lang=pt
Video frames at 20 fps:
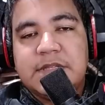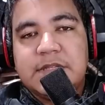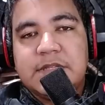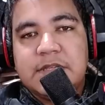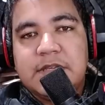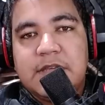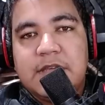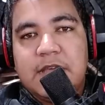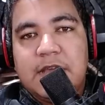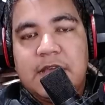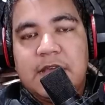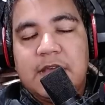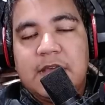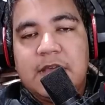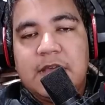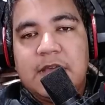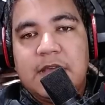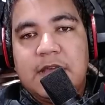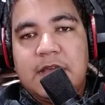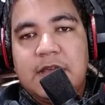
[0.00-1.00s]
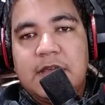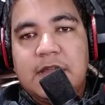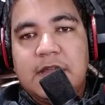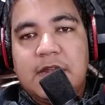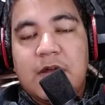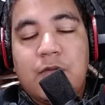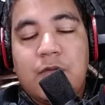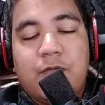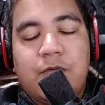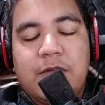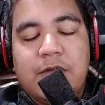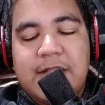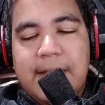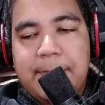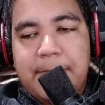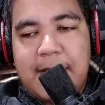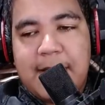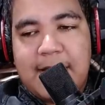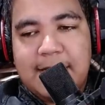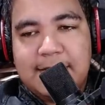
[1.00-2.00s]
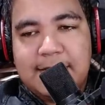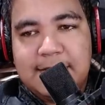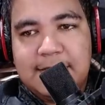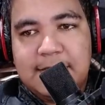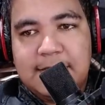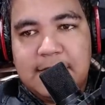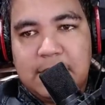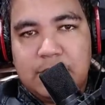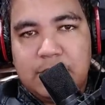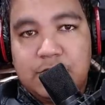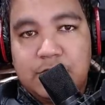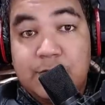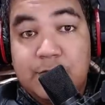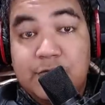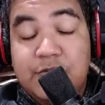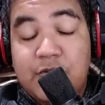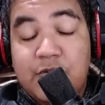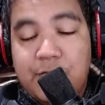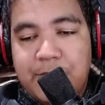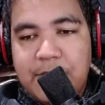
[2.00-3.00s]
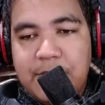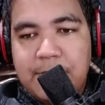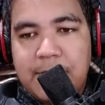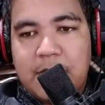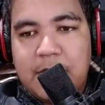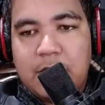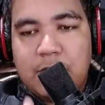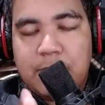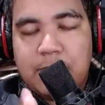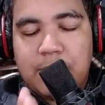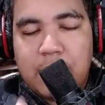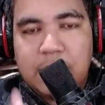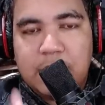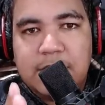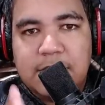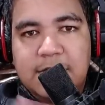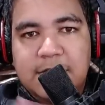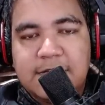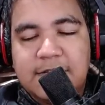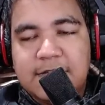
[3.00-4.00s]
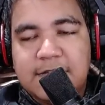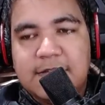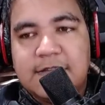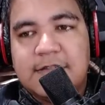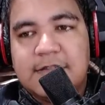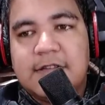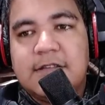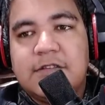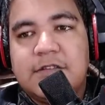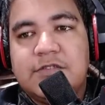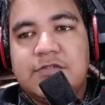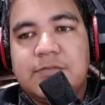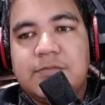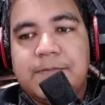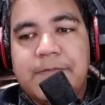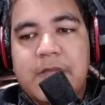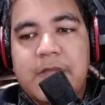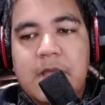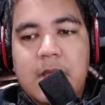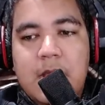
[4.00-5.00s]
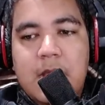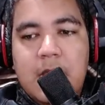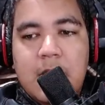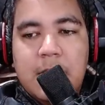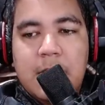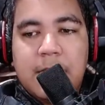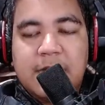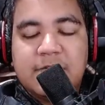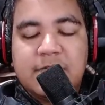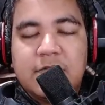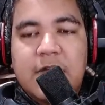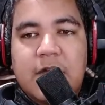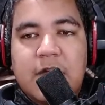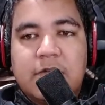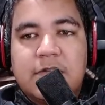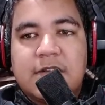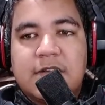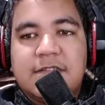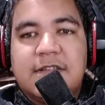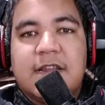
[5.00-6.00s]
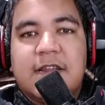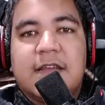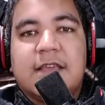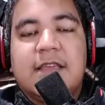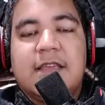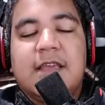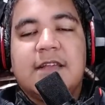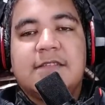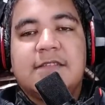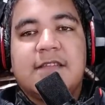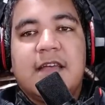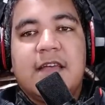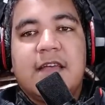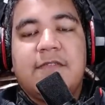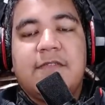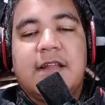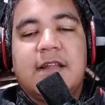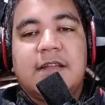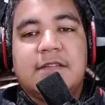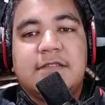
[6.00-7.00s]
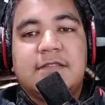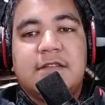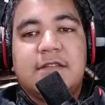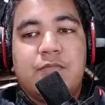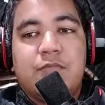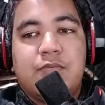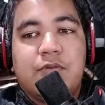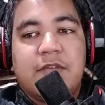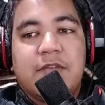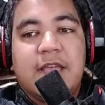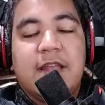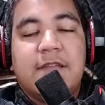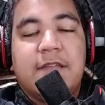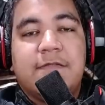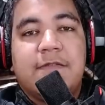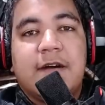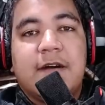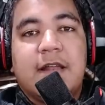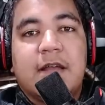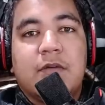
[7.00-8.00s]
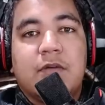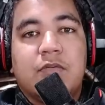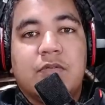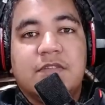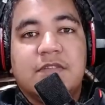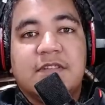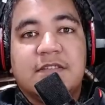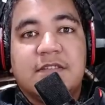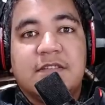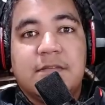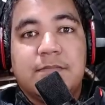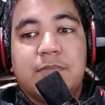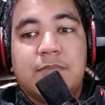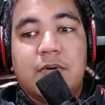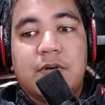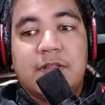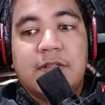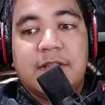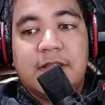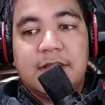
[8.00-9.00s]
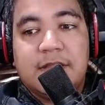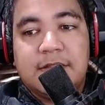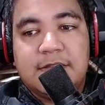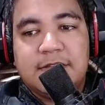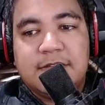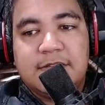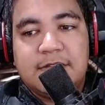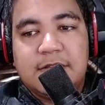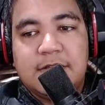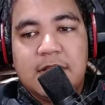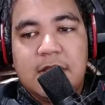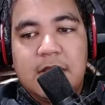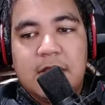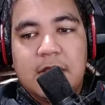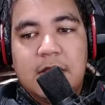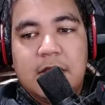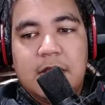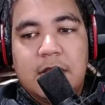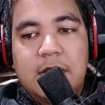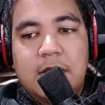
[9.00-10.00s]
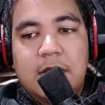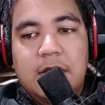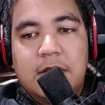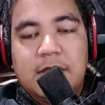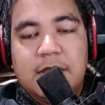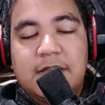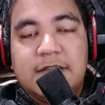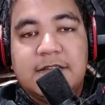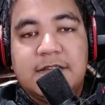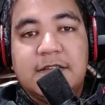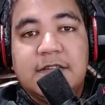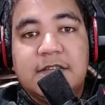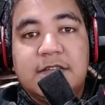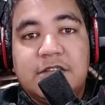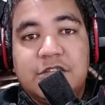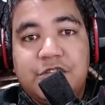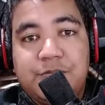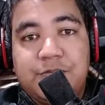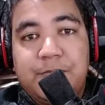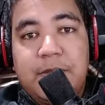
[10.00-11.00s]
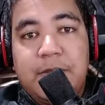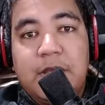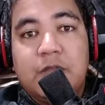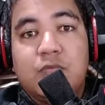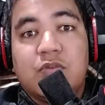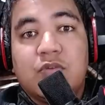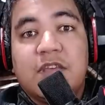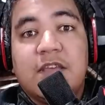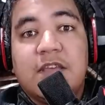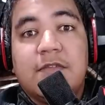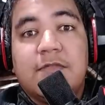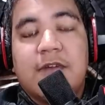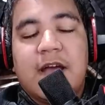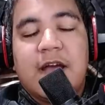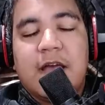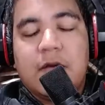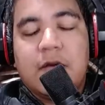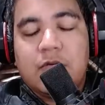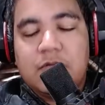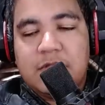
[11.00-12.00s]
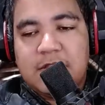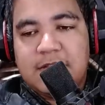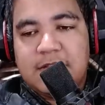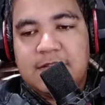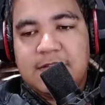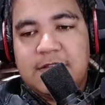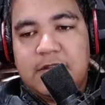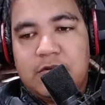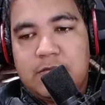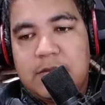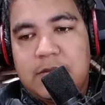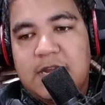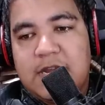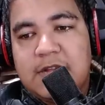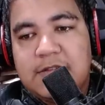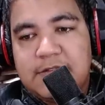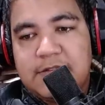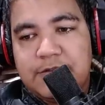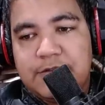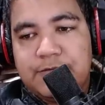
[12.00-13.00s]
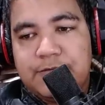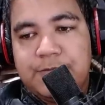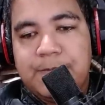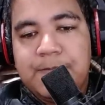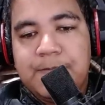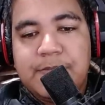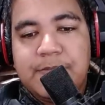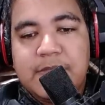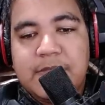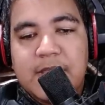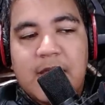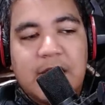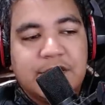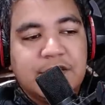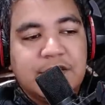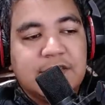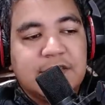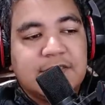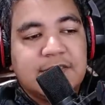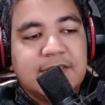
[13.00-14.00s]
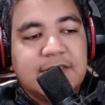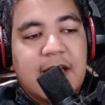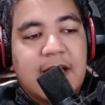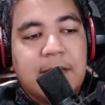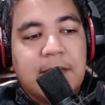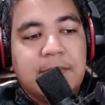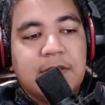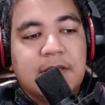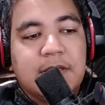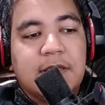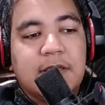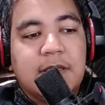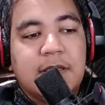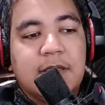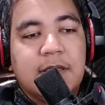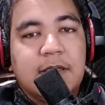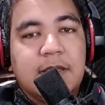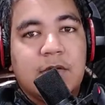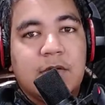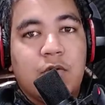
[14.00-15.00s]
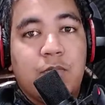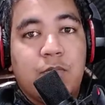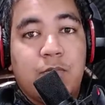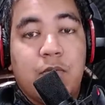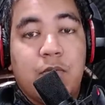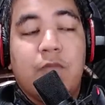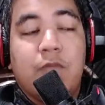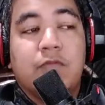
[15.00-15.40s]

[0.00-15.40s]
que não foi da parte de Deus. Eu vou ser o primeiro, pode ter certeza disso. Mas eu quero trazer aqui essa revelação porque ele fala coisas importantes que se diz respeito ao que vai acontecer no Brasil. A gente sabe que o povo